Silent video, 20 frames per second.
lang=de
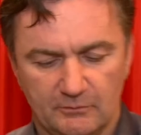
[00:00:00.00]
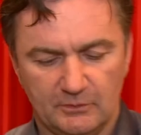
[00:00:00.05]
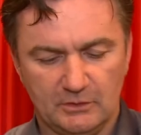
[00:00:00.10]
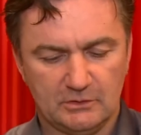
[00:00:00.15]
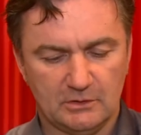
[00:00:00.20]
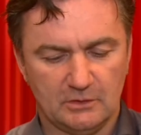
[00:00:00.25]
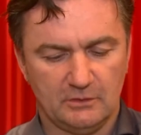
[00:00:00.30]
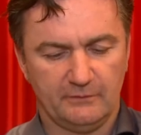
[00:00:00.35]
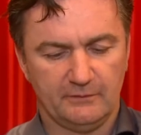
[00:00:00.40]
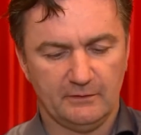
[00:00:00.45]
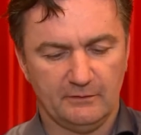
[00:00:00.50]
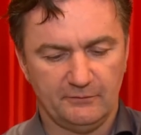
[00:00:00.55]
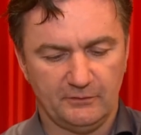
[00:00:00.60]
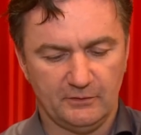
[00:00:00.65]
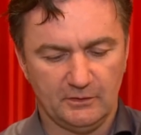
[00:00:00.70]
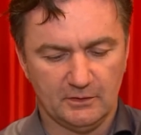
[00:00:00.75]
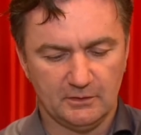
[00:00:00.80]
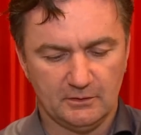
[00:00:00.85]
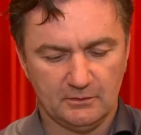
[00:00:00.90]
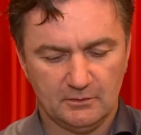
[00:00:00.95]
wiegt ja nicht sehr
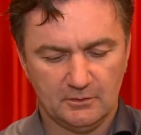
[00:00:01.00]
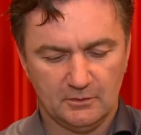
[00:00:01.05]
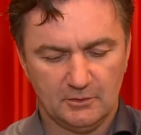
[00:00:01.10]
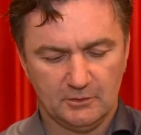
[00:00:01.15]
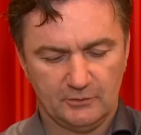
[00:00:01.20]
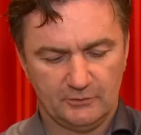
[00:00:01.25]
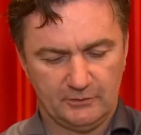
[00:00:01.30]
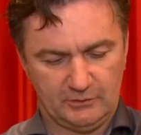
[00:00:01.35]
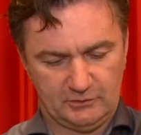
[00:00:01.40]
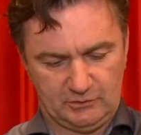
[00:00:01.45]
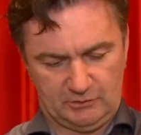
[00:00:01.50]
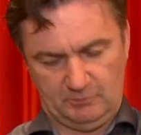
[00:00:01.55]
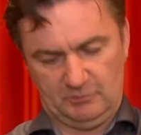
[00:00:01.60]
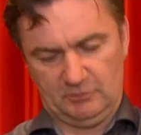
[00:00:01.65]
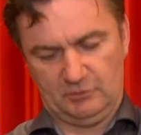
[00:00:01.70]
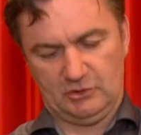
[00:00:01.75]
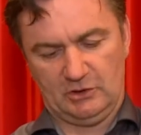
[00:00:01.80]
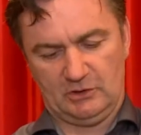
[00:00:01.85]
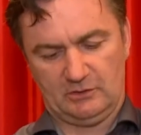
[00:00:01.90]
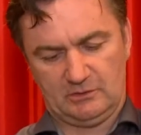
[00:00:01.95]
viel, sieht
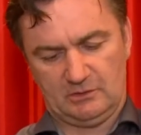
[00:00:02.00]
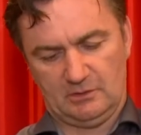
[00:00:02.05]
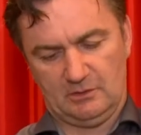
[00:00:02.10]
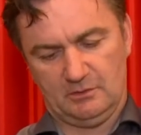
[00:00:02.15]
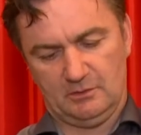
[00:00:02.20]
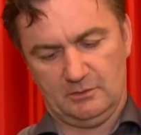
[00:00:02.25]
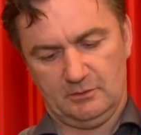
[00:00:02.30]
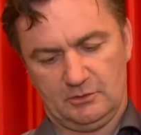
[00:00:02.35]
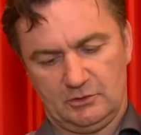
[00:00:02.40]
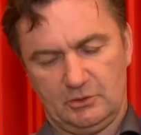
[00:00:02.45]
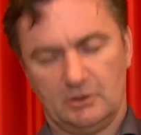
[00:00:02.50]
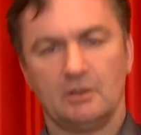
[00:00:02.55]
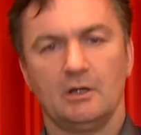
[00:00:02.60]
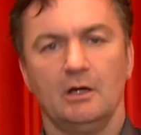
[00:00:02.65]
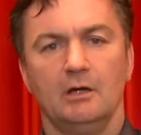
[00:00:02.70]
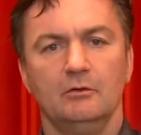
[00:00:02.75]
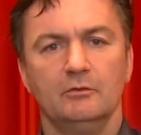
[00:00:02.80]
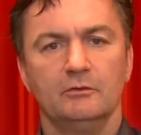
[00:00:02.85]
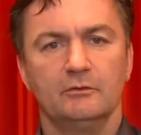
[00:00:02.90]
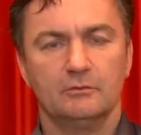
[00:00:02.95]
ziemlich schick, äh, schick
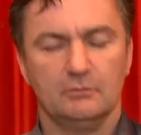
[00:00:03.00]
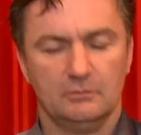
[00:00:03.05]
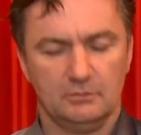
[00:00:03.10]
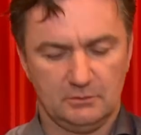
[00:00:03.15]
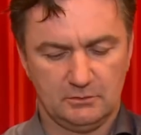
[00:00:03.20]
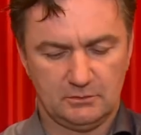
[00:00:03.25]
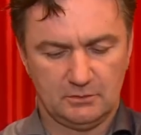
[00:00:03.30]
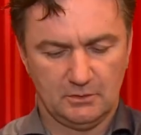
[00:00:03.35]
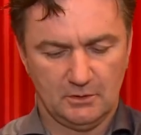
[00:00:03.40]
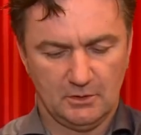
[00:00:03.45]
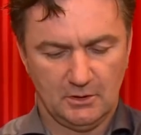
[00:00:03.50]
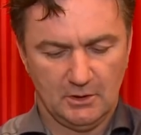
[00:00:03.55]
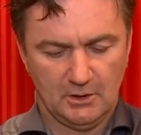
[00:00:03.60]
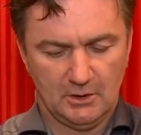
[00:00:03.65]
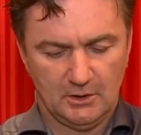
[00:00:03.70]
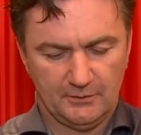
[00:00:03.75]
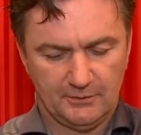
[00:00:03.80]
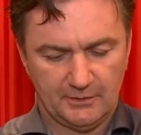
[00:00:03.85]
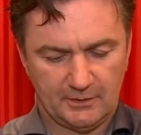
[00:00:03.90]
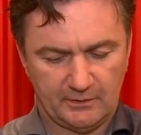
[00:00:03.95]
aus und
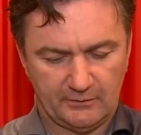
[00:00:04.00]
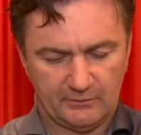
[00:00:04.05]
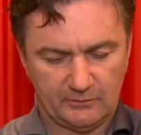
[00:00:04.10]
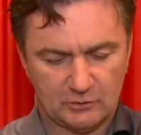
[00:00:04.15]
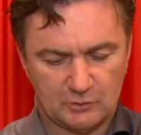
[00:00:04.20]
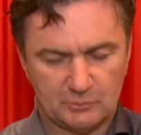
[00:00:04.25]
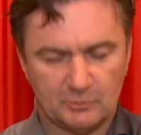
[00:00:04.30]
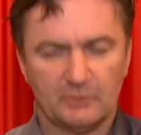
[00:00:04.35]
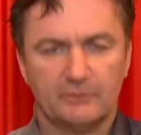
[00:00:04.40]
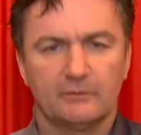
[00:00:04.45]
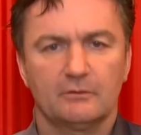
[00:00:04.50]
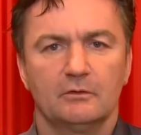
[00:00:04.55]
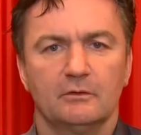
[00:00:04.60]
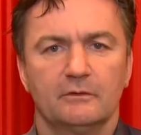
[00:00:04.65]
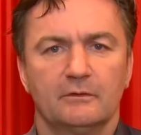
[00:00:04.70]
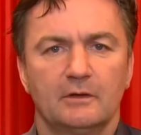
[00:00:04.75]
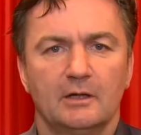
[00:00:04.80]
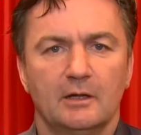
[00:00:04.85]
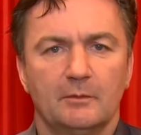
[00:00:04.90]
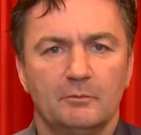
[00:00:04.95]
der ganze Spaß
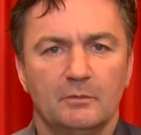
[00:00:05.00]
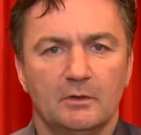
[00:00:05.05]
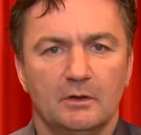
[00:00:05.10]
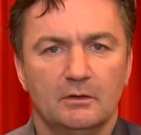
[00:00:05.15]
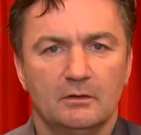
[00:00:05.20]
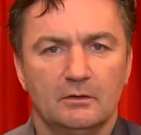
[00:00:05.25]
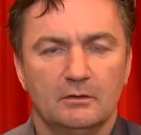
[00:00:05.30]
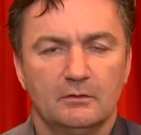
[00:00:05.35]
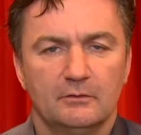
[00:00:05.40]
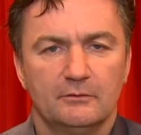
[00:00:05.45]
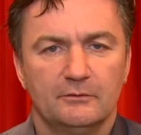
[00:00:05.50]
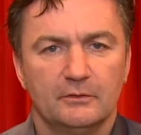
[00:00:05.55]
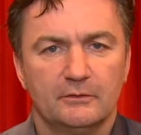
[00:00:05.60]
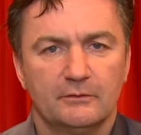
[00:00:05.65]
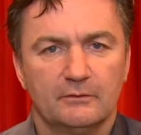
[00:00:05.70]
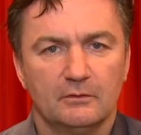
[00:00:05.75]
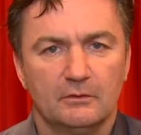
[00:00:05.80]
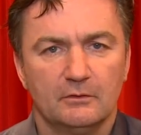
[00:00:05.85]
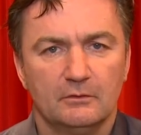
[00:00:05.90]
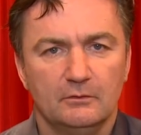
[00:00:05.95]
kostet gerade mal
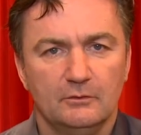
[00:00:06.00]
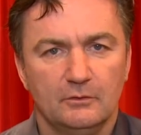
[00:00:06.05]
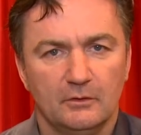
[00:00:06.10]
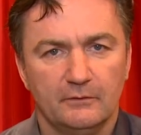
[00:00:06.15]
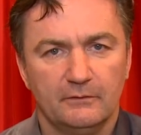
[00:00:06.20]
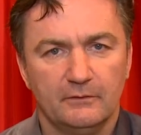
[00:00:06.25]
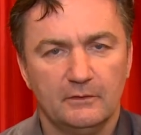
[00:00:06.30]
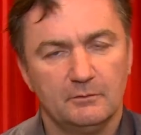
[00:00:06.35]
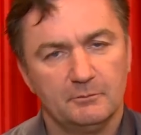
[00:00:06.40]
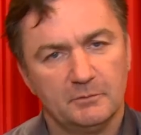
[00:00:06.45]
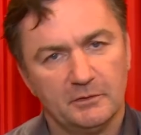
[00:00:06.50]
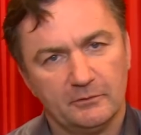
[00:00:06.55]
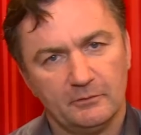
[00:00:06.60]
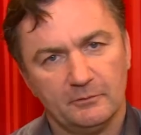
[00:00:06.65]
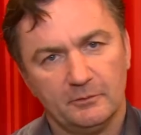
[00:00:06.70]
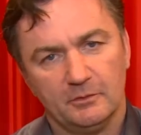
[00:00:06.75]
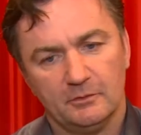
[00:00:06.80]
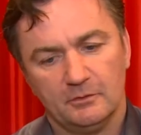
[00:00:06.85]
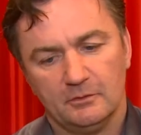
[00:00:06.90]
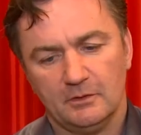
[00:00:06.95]
14,90 Euro, also
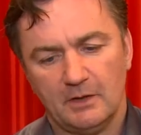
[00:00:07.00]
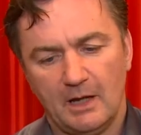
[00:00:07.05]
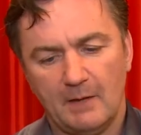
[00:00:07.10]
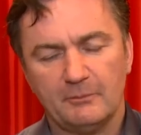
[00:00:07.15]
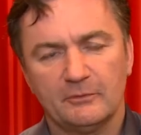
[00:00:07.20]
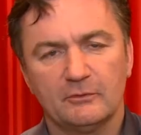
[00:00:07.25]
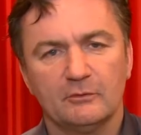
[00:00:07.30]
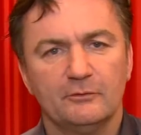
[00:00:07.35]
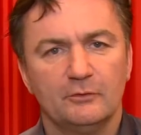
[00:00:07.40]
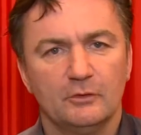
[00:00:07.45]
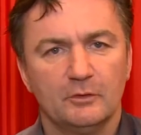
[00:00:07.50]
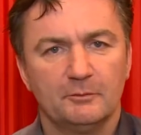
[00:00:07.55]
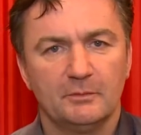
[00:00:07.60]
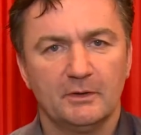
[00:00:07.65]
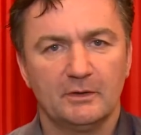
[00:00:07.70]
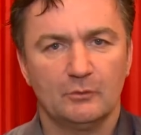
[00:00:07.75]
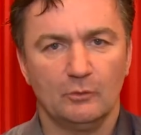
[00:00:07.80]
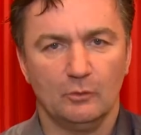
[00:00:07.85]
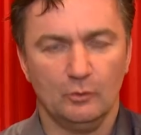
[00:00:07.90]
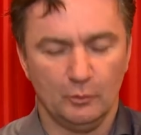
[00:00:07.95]
ab sofort
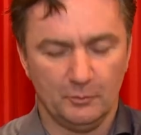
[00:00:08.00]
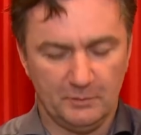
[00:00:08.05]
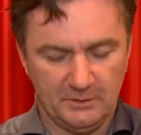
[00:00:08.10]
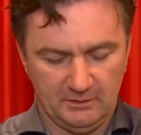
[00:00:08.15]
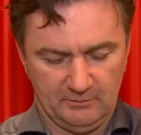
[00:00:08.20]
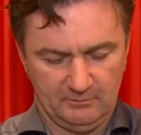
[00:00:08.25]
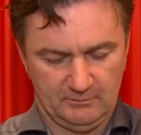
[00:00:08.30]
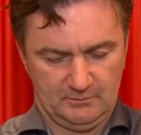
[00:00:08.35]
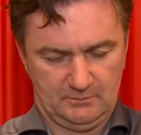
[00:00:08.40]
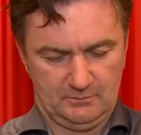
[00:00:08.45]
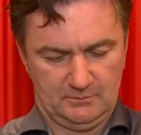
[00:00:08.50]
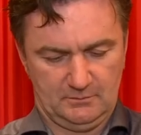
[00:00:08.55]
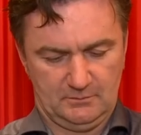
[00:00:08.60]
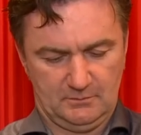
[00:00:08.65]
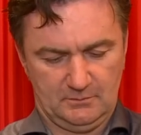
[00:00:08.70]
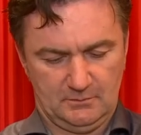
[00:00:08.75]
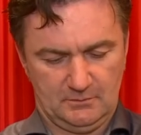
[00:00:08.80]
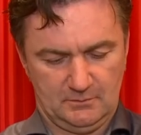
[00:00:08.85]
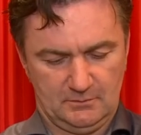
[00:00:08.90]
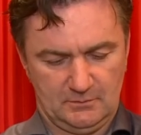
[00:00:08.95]
bei Grubi
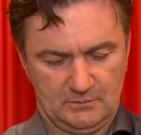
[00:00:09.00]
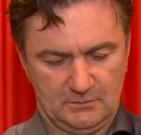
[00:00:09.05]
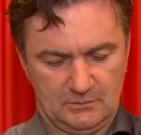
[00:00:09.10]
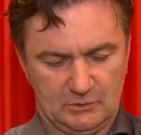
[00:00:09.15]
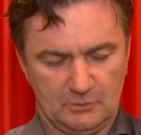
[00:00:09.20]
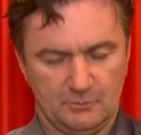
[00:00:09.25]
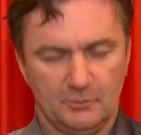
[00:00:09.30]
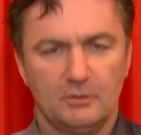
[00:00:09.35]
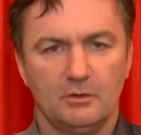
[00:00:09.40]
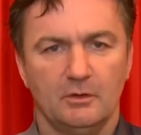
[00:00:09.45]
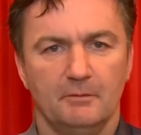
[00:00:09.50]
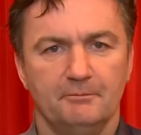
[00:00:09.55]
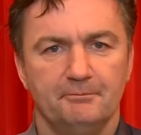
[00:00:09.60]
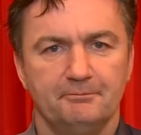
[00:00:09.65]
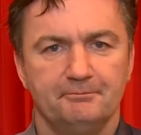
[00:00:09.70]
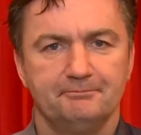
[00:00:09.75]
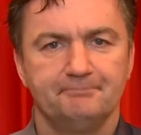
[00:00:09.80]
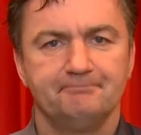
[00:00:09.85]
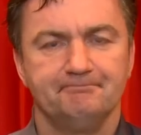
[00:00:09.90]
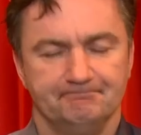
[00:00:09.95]
zu bekommen.
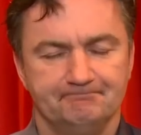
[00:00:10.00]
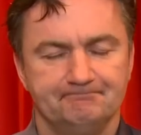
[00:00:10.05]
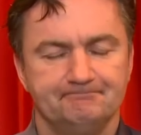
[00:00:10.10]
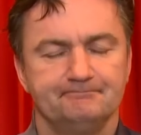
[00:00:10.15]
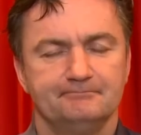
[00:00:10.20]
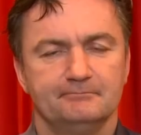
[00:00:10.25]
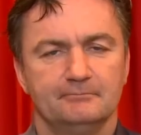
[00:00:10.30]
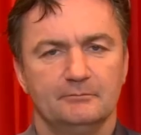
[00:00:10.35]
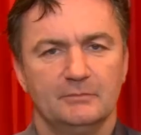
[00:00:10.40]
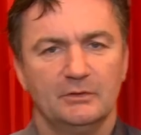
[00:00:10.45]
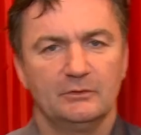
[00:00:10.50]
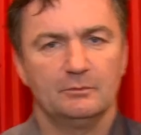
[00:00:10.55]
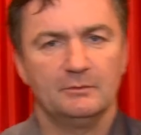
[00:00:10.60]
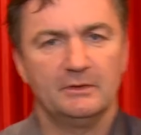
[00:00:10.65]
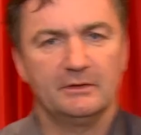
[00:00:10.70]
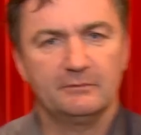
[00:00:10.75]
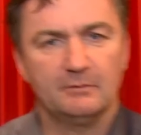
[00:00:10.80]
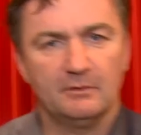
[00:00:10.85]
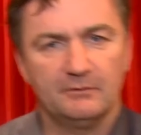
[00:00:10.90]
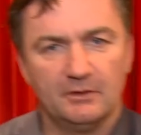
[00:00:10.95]
Bis zum
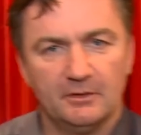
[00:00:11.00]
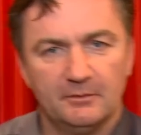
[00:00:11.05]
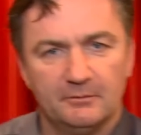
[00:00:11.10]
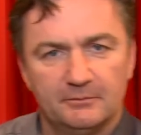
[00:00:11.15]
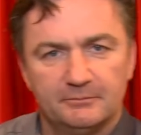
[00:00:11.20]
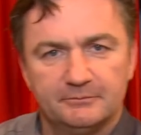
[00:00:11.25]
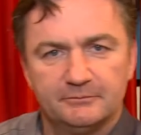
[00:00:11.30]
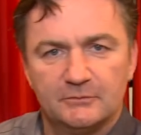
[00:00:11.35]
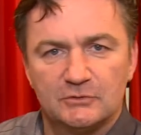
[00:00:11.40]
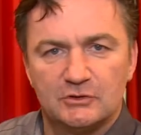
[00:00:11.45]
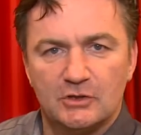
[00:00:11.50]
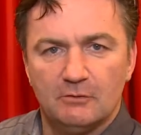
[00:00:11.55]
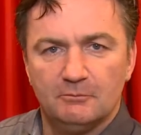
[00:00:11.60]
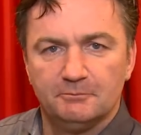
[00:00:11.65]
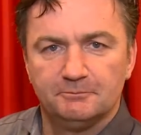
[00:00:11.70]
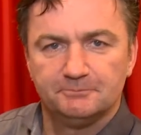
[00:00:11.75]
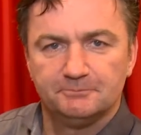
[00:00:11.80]
nächsten Mal wieder. Ciao.